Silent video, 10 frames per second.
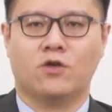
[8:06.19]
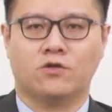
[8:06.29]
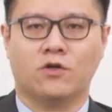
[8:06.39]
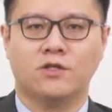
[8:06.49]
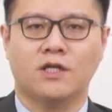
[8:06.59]

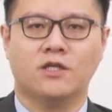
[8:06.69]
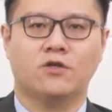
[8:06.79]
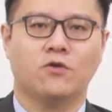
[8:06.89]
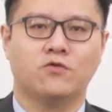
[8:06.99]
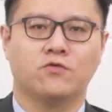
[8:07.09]
手中现金
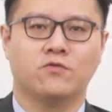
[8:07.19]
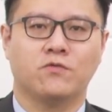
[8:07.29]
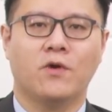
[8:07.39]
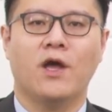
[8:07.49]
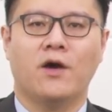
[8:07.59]
充足，
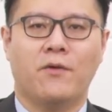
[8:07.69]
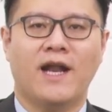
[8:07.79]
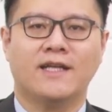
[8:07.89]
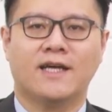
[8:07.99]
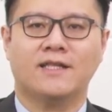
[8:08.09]
未
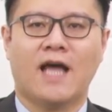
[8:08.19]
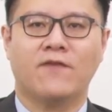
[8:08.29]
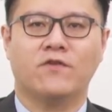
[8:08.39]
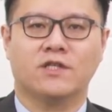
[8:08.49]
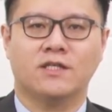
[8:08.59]
来将
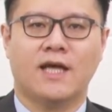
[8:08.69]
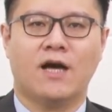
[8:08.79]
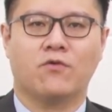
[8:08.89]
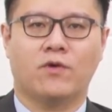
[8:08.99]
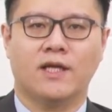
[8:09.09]
大幅增
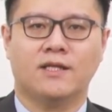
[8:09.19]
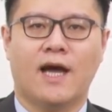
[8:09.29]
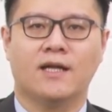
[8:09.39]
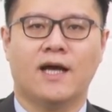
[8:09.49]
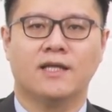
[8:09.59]
加国内
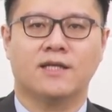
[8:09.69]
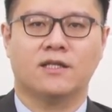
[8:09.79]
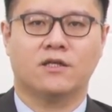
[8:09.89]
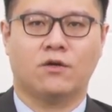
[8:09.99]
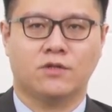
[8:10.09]
太阳能暗
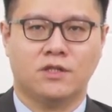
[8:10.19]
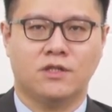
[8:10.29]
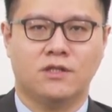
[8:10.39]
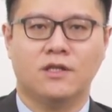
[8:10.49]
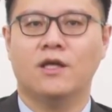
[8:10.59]
厂的投
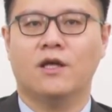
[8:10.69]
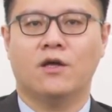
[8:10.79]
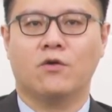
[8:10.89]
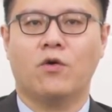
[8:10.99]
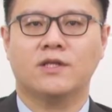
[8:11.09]
资，
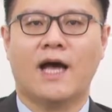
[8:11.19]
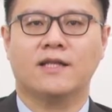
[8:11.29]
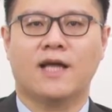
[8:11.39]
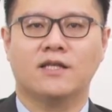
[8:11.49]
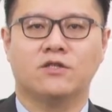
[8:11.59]
扩大
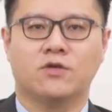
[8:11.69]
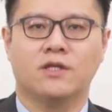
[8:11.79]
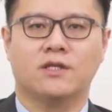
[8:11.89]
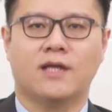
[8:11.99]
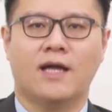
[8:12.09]
大尺
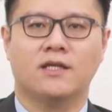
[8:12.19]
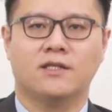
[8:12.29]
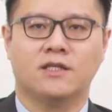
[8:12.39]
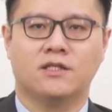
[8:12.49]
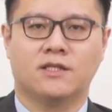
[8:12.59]
寸太阳能
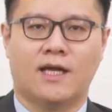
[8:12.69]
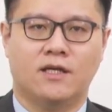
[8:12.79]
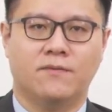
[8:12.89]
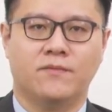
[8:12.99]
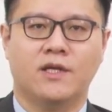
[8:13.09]
电池产
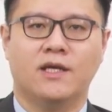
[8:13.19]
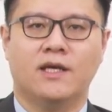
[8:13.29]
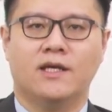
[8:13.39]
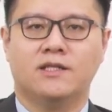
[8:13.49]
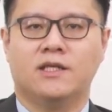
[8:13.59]
能
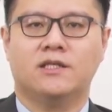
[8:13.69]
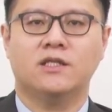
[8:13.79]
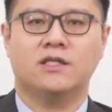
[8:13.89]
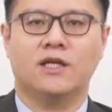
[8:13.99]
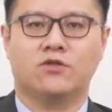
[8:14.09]
及
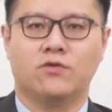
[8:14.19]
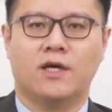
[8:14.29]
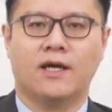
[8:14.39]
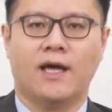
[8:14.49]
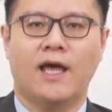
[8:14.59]
自建储
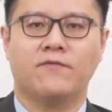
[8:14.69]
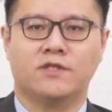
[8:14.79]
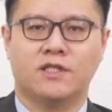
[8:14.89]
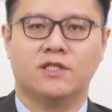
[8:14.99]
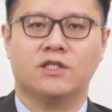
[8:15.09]
能
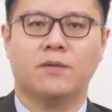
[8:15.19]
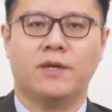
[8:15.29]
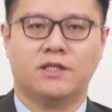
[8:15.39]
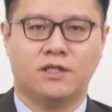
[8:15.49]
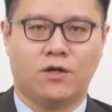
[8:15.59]
AFC 设
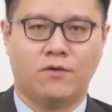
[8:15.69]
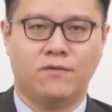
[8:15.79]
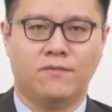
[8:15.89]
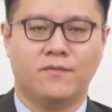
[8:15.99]
备系统。